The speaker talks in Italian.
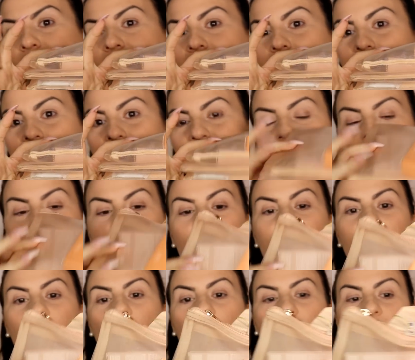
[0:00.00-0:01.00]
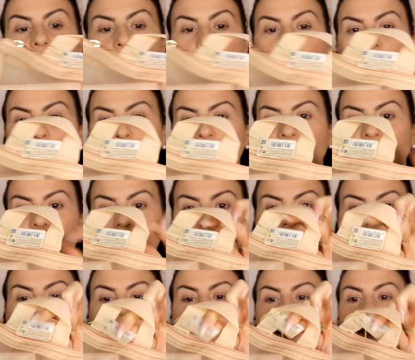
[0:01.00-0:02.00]
che è anche in vendita a 9 euro
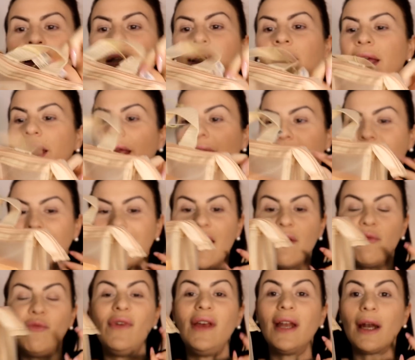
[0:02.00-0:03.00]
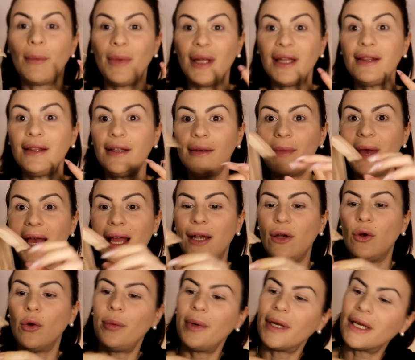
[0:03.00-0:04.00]
ed è veramente
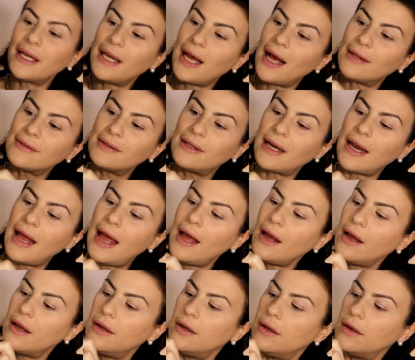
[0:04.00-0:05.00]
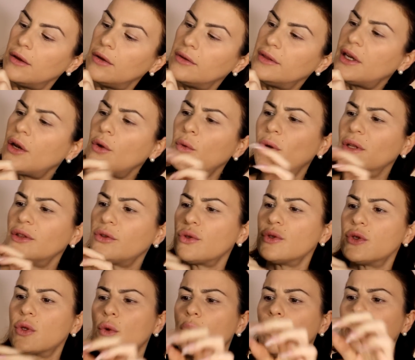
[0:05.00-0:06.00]
bello perché ha tre, eh, 3 o quattro
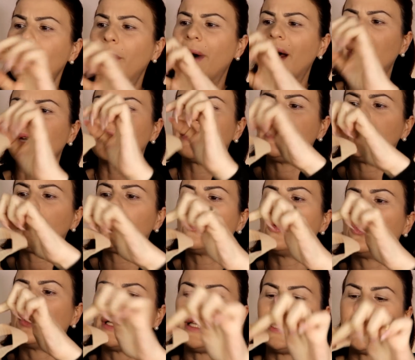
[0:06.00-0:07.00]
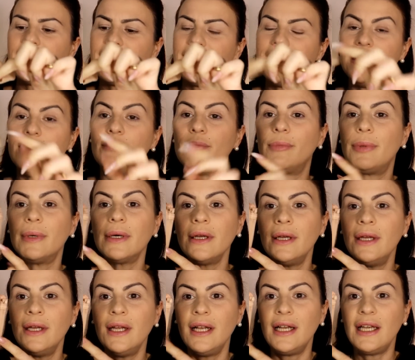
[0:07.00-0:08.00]
scomparti con le zip
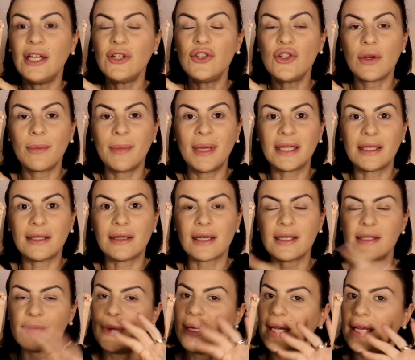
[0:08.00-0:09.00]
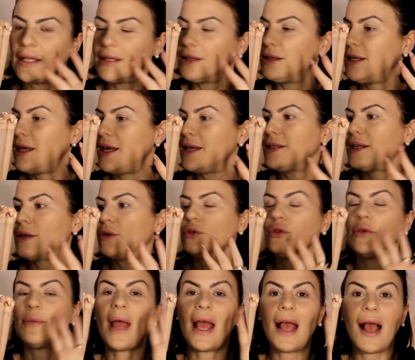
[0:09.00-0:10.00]
leggermente trasparente e
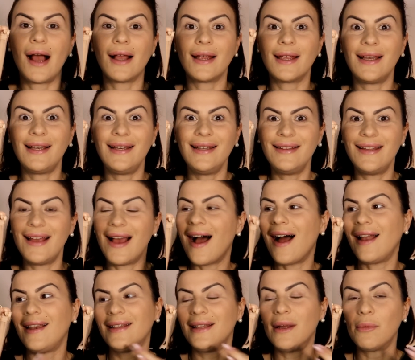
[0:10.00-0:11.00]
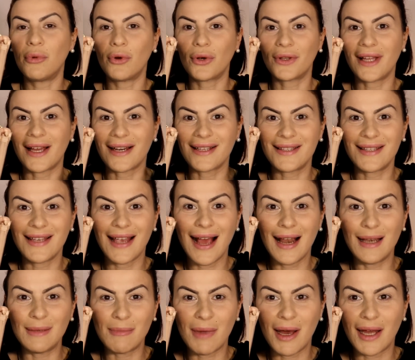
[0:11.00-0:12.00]
secondo me è anche l'ideale da portarsi
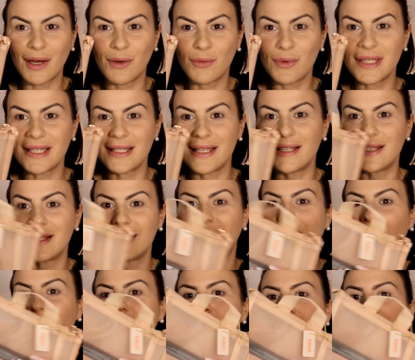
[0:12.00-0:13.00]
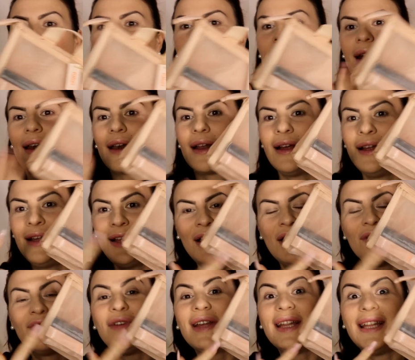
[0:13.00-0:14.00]
al mare quest'estate per
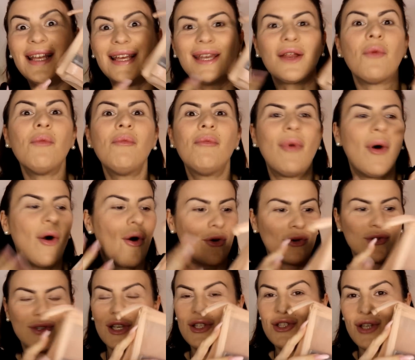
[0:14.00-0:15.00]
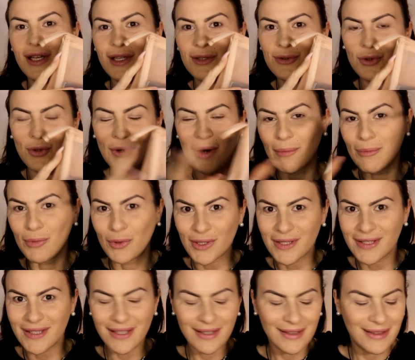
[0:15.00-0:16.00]
vedere un po' cosa c'è dentro la
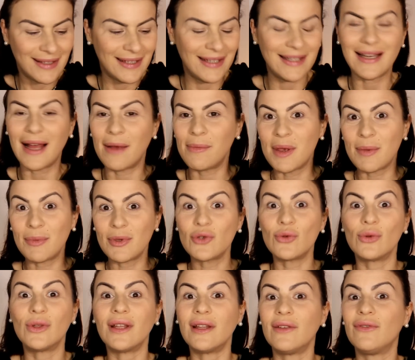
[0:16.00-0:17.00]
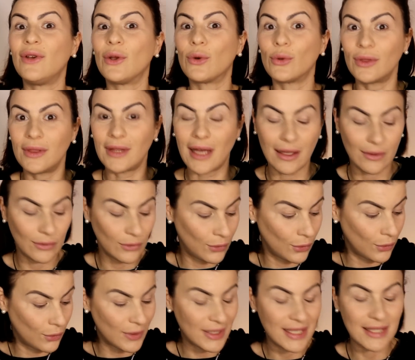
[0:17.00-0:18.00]
borsettina mi è piaciuta davvero
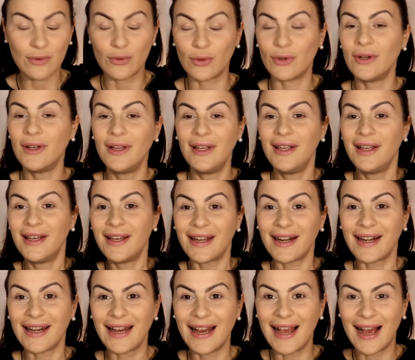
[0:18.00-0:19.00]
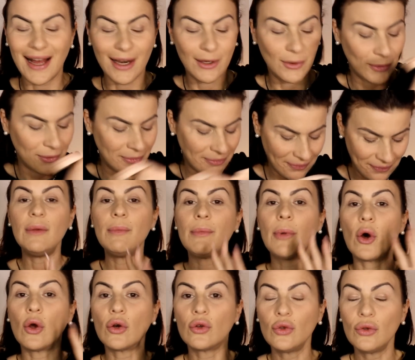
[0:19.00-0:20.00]
tanto questo regalo vi
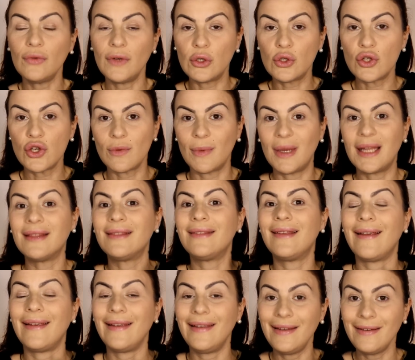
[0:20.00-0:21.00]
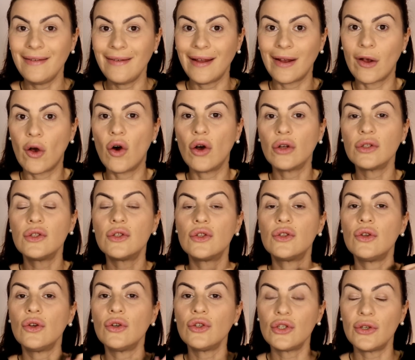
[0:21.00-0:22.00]
porto velocemente in
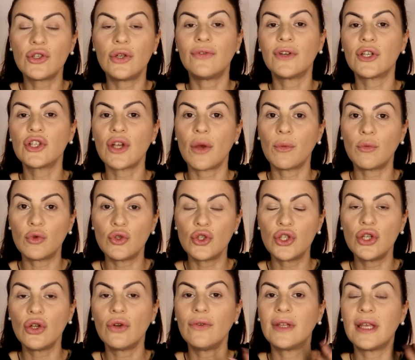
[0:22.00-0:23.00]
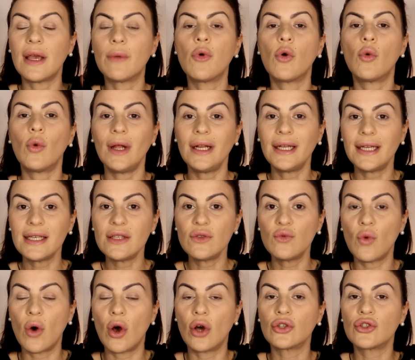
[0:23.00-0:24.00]
negozio ci facciamo un giro vediamo qualche
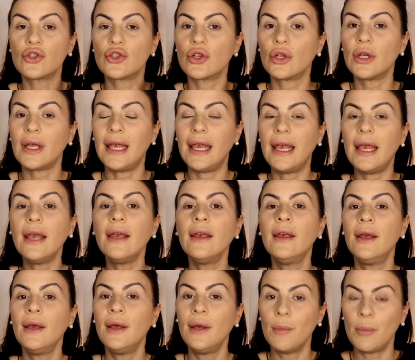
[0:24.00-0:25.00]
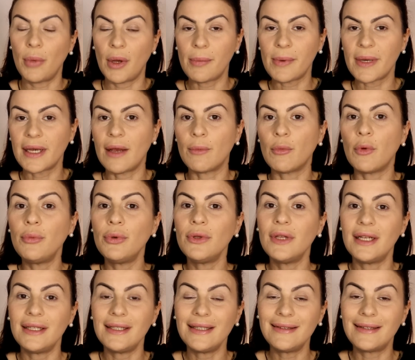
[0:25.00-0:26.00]
swatch e poi parliamo più
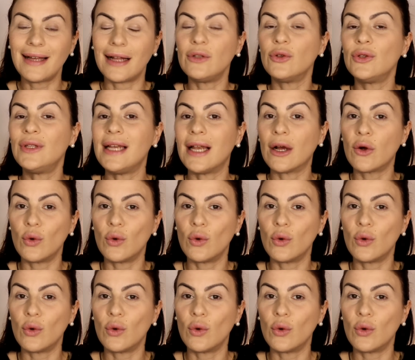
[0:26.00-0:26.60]
nel dettaglio della